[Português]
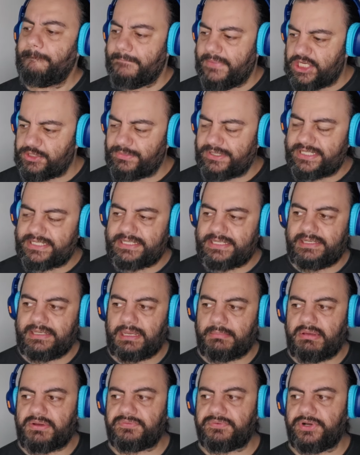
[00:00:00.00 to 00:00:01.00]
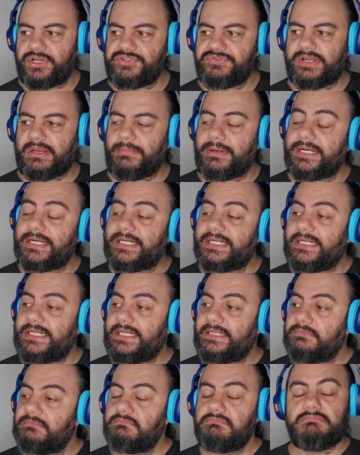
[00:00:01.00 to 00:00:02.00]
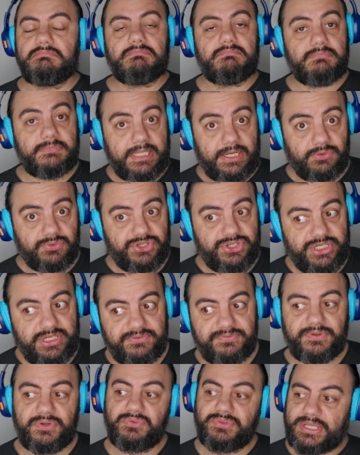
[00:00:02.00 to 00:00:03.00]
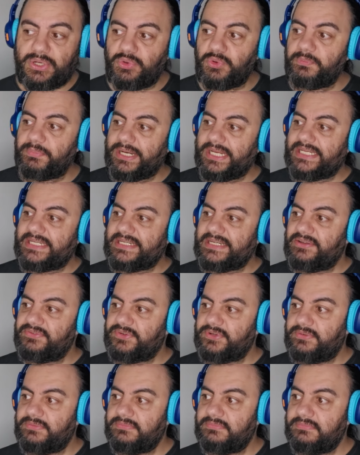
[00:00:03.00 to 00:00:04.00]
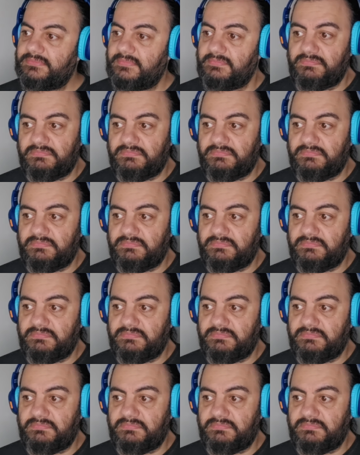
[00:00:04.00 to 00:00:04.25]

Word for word: Mesmo assim, a minha voz fica bacana, tá audível, tá compreensível.